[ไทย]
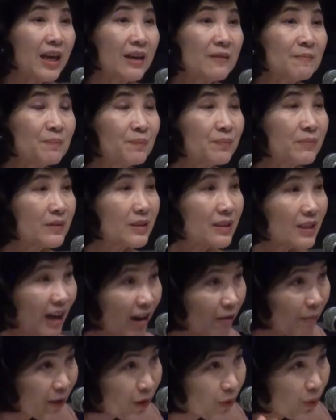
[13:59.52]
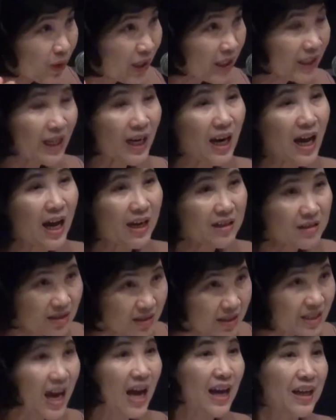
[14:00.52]
เองเข้าไปอยู่ในตลาด
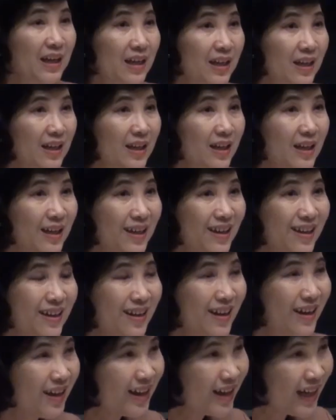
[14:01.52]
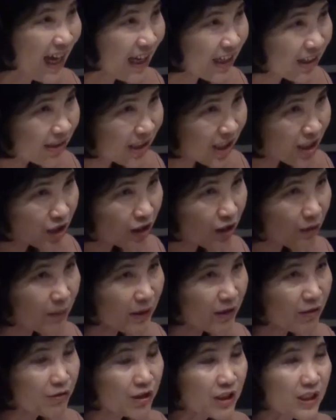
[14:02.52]
ซึ่งใหญ่การดิสทริ
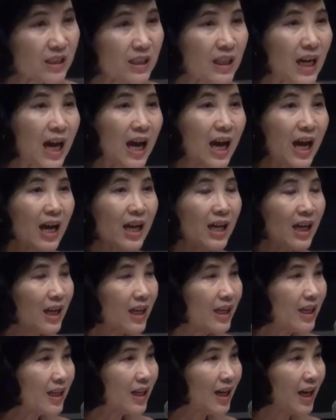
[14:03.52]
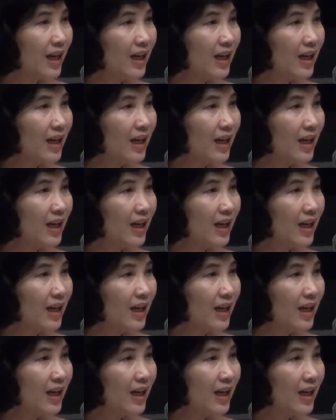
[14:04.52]
บิวต์สินค้านะ